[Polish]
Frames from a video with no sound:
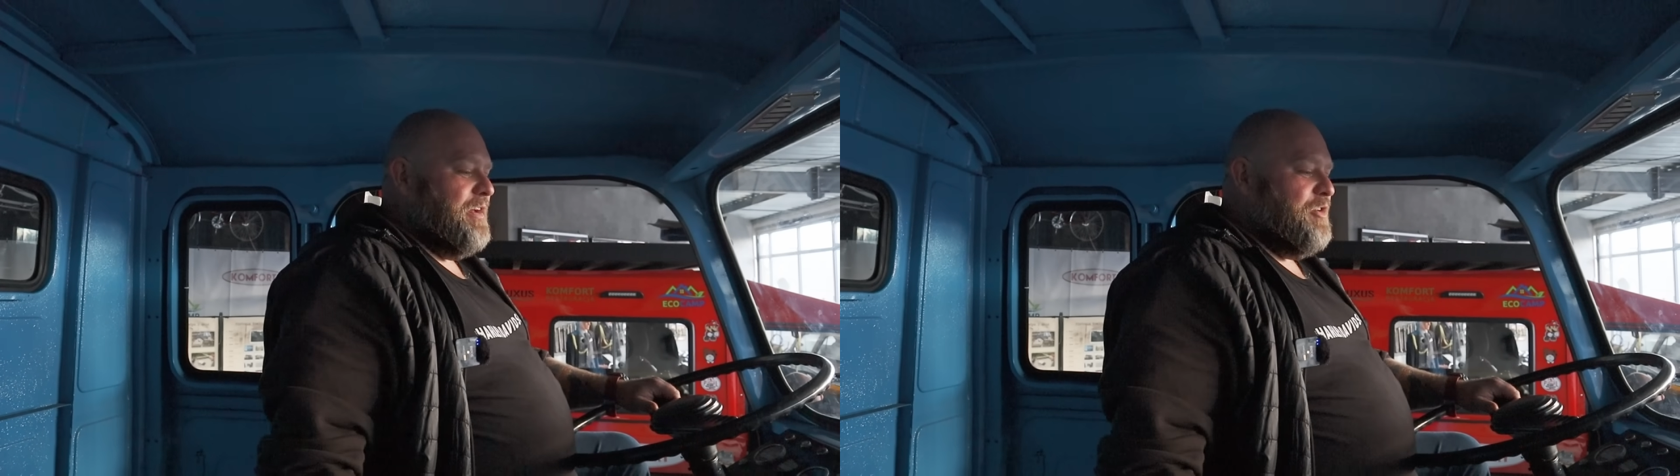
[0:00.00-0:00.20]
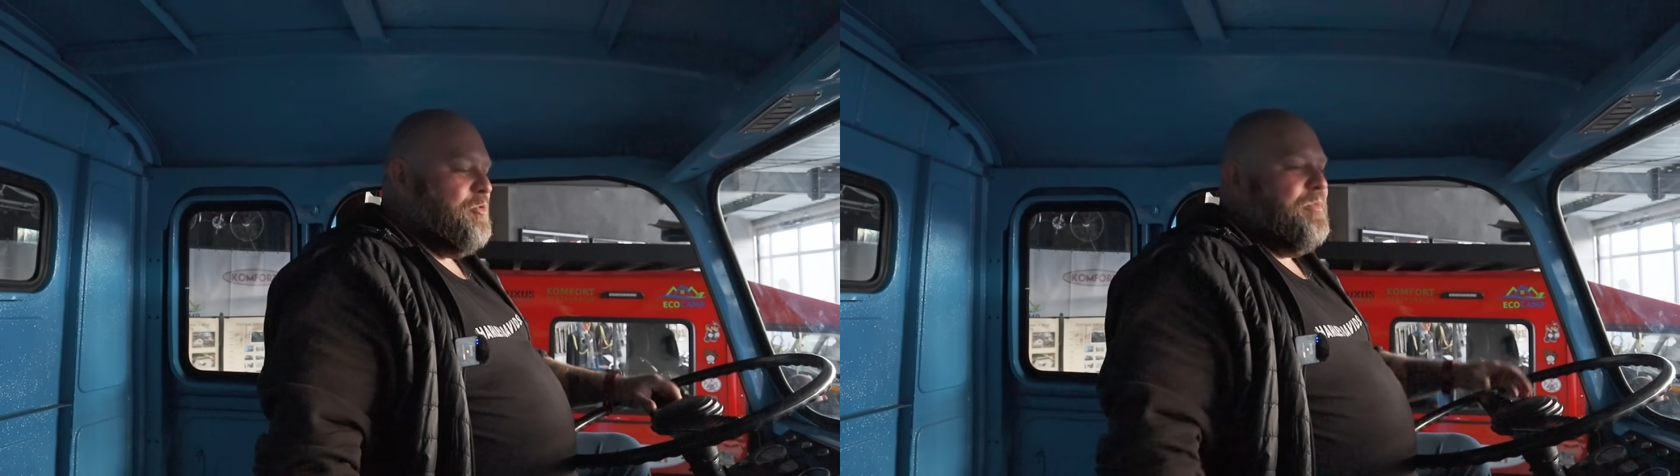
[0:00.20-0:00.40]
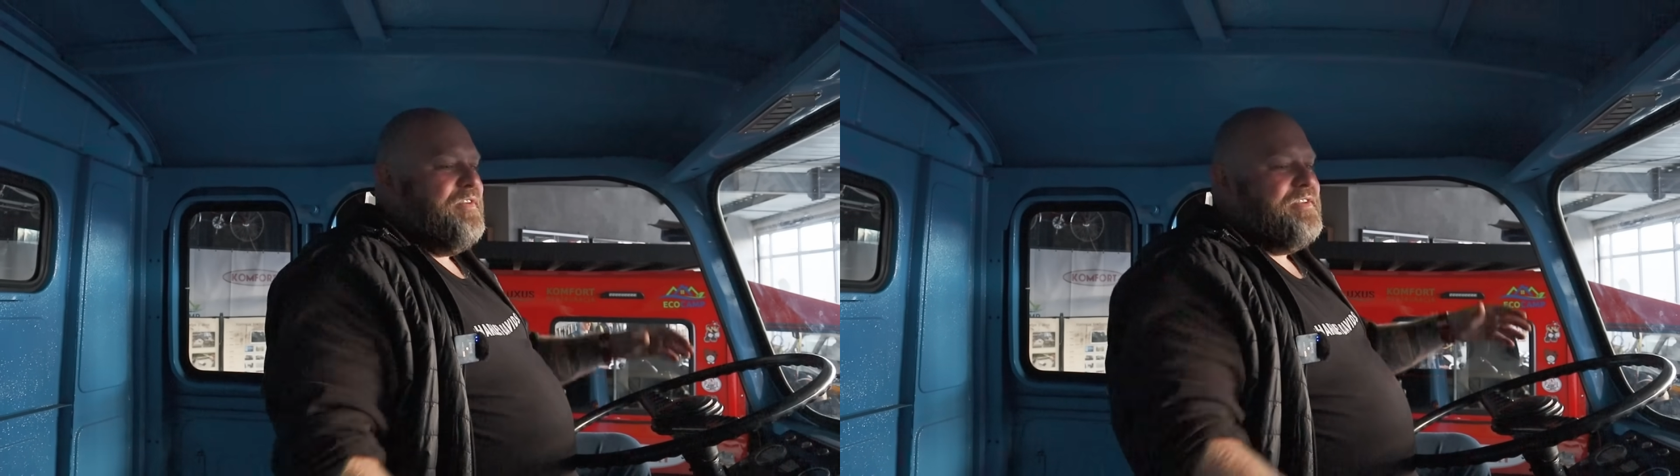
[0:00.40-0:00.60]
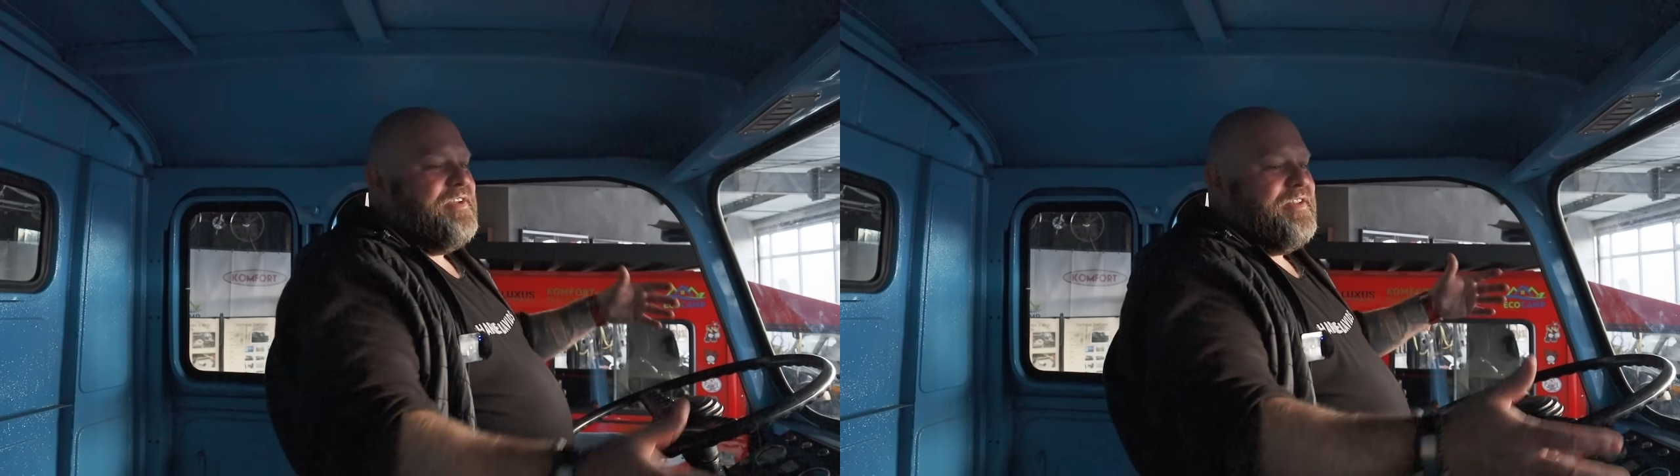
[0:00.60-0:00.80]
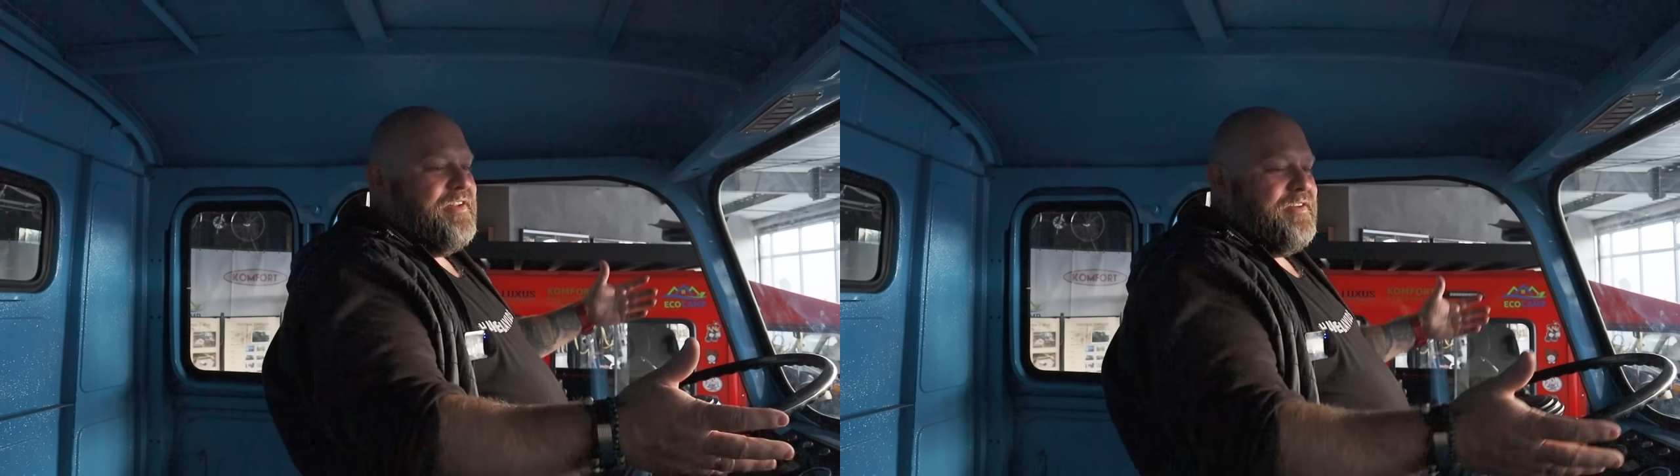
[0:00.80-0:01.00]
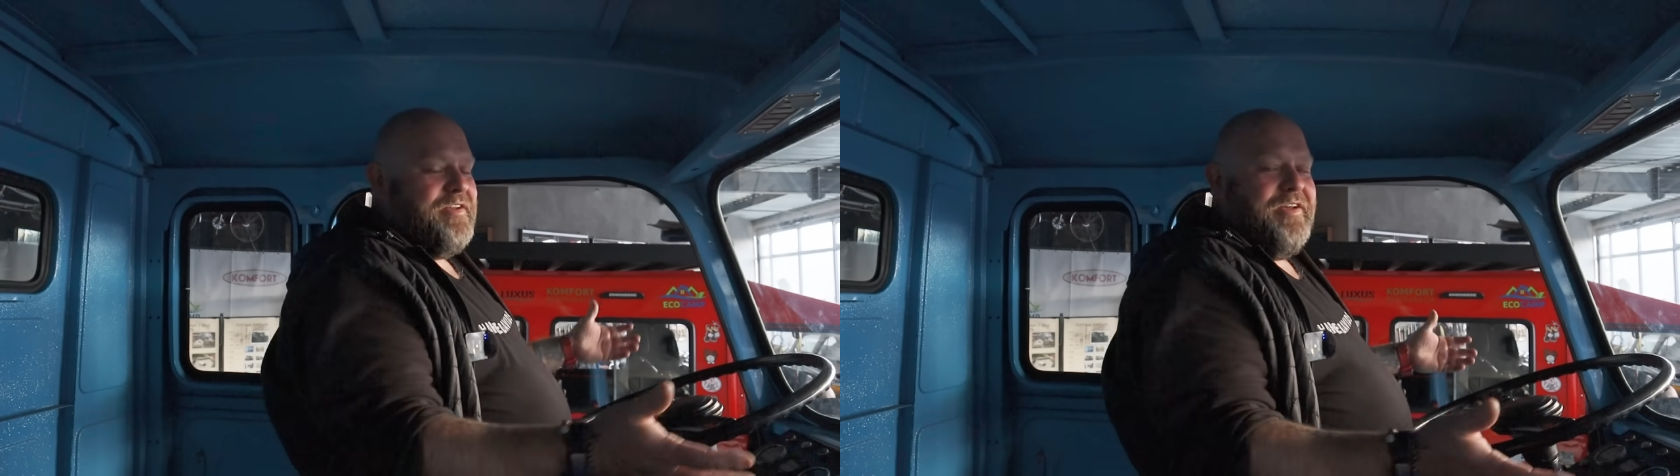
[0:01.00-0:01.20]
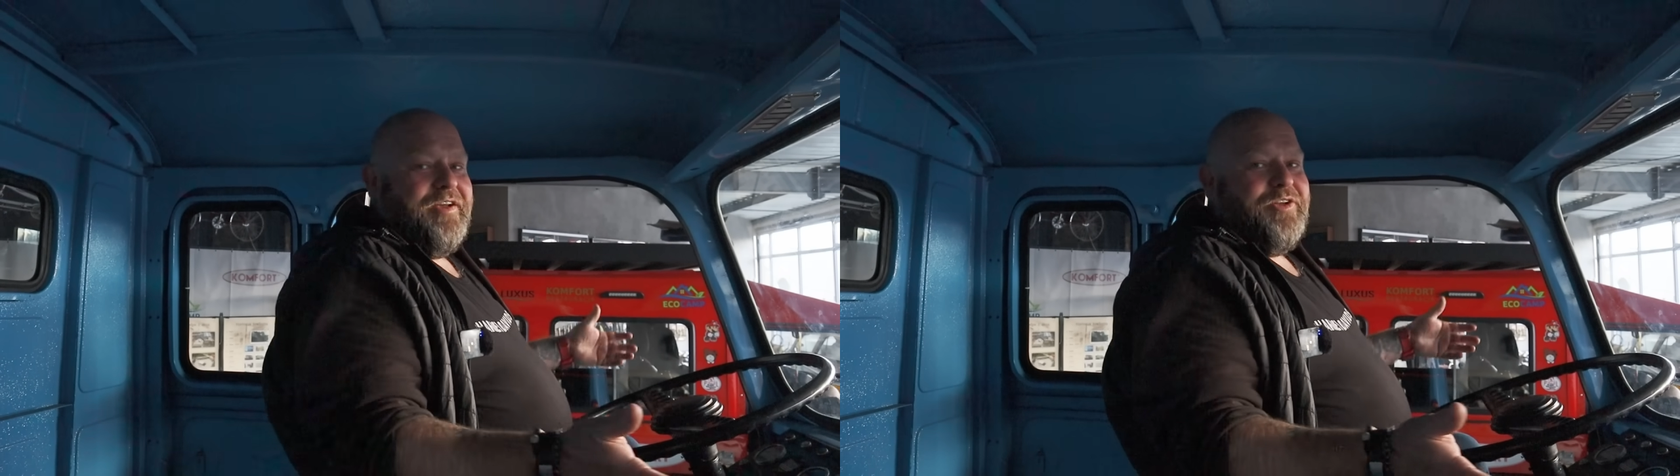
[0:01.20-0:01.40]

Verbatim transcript: na korbę, więc jeden